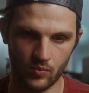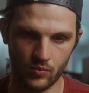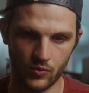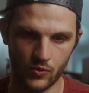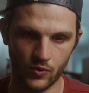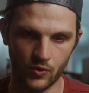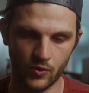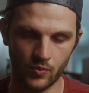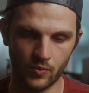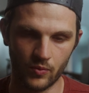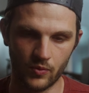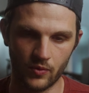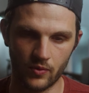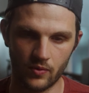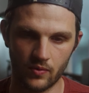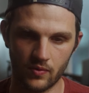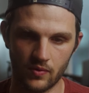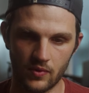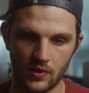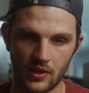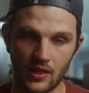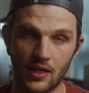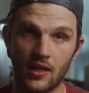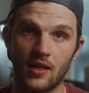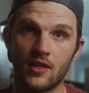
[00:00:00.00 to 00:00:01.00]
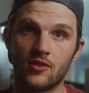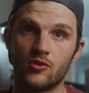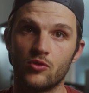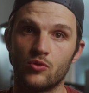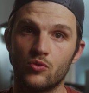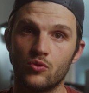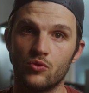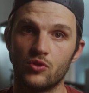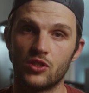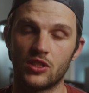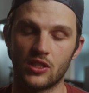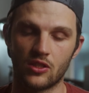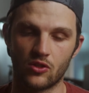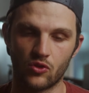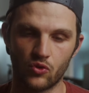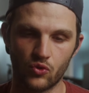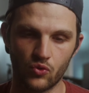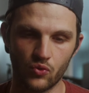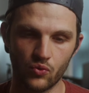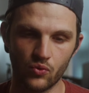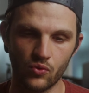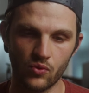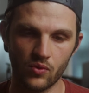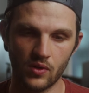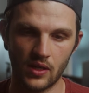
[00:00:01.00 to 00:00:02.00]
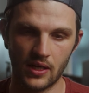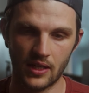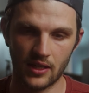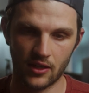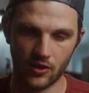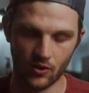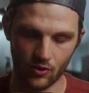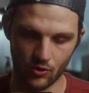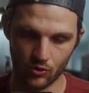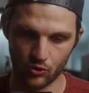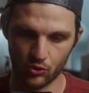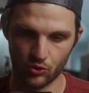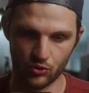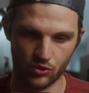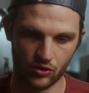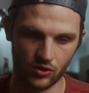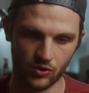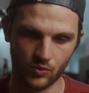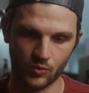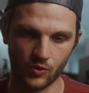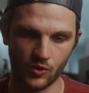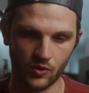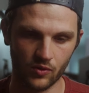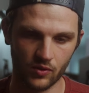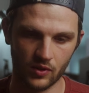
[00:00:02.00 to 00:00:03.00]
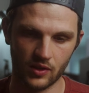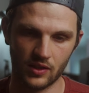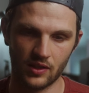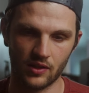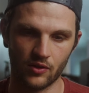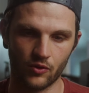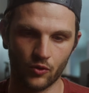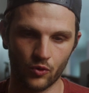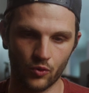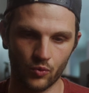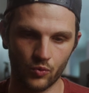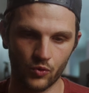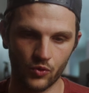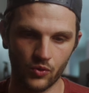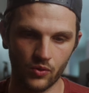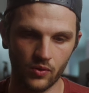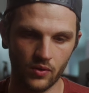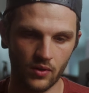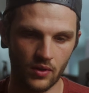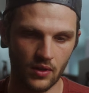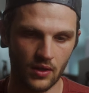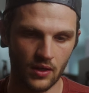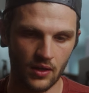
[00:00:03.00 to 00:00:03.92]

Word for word: Boum, et là, du coup, j'ai tout l'écran justement qui remue.